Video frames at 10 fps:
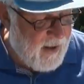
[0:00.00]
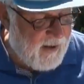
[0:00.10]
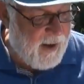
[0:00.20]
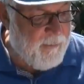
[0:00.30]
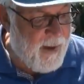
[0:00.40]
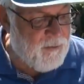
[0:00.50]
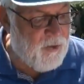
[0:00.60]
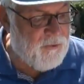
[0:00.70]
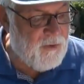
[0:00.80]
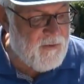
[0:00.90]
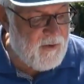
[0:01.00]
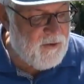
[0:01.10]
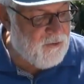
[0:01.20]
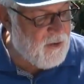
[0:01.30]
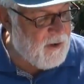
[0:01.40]
incapable de se
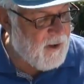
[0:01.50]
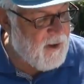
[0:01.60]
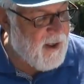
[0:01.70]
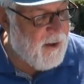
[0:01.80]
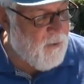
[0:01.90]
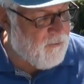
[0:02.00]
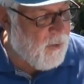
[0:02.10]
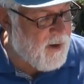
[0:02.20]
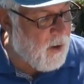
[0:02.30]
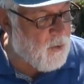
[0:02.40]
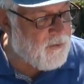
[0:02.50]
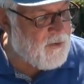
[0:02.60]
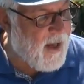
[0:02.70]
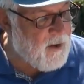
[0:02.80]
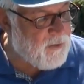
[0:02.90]
diriger, et me voilà au
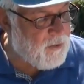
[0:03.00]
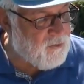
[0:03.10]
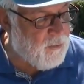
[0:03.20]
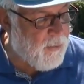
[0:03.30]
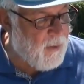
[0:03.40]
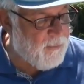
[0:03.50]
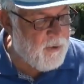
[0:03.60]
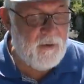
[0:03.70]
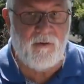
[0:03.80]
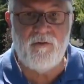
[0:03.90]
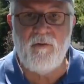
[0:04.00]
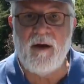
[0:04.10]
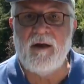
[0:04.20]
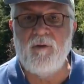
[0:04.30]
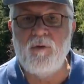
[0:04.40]
centre du peuple que tu
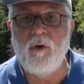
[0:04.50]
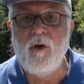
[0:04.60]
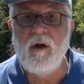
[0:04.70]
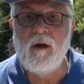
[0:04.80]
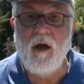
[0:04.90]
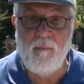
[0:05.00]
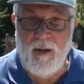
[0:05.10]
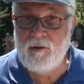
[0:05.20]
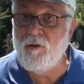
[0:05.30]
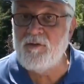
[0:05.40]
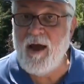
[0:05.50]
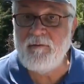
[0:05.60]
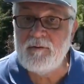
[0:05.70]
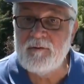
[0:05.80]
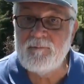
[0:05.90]
as élu. Belle
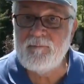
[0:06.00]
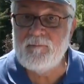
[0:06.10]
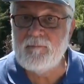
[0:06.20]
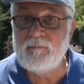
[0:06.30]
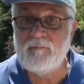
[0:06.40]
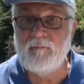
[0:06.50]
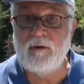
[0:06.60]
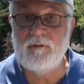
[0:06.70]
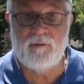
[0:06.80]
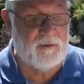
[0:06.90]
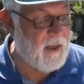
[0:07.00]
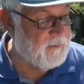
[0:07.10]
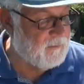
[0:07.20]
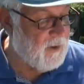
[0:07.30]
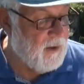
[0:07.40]
conscience, belle
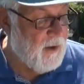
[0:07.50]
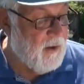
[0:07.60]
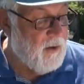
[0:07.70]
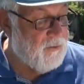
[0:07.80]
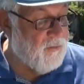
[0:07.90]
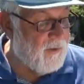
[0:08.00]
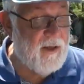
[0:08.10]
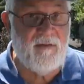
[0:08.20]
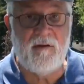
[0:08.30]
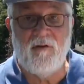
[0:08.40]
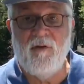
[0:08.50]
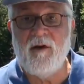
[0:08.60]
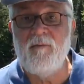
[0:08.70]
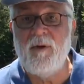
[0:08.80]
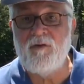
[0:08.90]
conscience. Souvent, on essaie de se
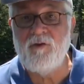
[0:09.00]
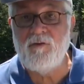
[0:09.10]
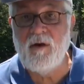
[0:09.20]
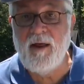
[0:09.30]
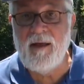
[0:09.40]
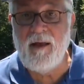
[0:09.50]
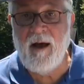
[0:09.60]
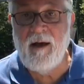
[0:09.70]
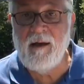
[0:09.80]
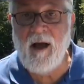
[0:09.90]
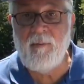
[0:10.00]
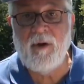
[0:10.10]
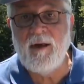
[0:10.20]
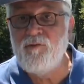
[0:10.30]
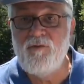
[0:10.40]
faire une place au soleil en,
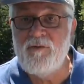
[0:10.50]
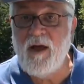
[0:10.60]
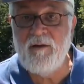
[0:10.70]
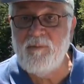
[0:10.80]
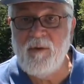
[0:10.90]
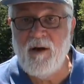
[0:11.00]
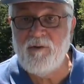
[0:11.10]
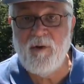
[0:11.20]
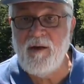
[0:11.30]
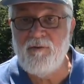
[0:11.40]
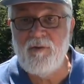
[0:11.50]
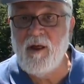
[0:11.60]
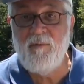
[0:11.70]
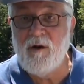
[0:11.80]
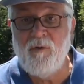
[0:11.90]
prenant tout le centre puis en croyant
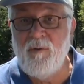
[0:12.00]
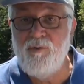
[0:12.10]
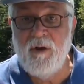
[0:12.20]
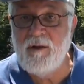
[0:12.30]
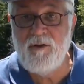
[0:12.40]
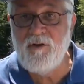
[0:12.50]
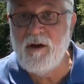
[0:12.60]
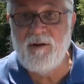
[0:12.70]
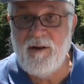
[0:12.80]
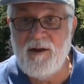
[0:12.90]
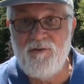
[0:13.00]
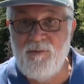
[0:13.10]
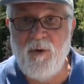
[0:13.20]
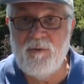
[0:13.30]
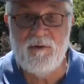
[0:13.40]
finalement qu'on est plus intelligent que le reste du
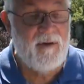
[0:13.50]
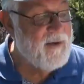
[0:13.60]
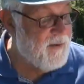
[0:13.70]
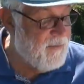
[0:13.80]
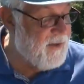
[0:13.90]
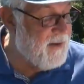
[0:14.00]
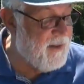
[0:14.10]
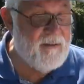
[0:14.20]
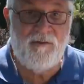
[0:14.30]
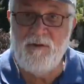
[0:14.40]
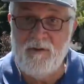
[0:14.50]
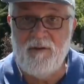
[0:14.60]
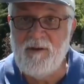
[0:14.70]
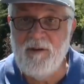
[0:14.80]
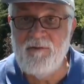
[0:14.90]
monde. Mais l'attitude
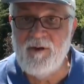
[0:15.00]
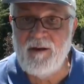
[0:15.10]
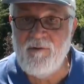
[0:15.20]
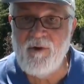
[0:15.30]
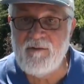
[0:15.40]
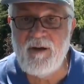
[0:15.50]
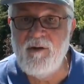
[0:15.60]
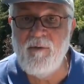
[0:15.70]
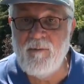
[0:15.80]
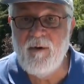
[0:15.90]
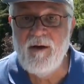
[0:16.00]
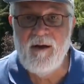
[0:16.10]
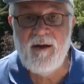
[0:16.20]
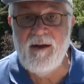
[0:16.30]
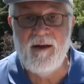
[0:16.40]
que vient d'avoir Salomon
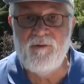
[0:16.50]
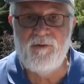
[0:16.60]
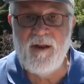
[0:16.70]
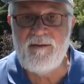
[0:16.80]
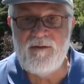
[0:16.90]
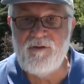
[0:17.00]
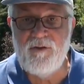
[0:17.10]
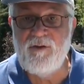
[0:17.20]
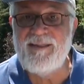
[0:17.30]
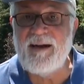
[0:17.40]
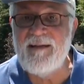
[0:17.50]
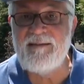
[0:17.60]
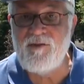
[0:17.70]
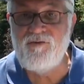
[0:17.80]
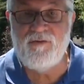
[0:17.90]
est une attitude
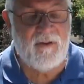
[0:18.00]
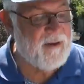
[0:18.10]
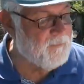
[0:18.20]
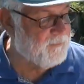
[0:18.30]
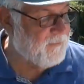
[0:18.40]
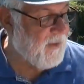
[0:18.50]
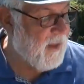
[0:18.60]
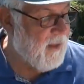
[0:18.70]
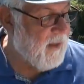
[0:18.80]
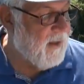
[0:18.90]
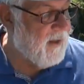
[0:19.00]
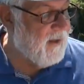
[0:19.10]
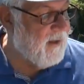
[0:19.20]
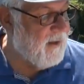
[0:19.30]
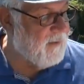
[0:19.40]
très ajustée.
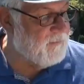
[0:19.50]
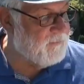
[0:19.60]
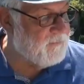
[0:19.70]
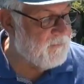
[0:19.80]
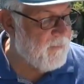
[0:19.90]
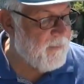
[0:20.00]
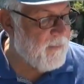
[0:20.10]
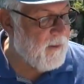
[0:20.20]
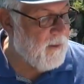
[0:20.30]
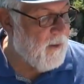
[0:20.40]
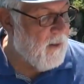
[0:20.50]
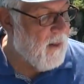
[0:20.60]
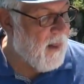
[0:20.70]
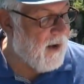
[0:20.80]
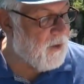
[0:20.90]
Et euh,
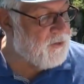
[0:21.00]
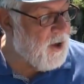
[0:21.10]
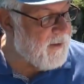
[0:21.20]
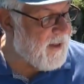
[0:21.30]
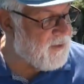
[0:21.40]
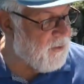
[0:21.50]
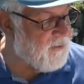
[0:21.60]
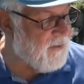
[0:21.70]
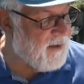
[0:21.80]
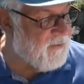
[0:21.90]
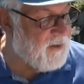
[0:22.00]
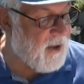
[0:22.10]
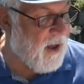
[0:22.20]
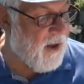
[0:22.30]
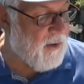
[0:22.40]
alors, donne à ton
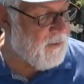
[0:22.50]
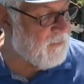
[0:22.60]
serviteur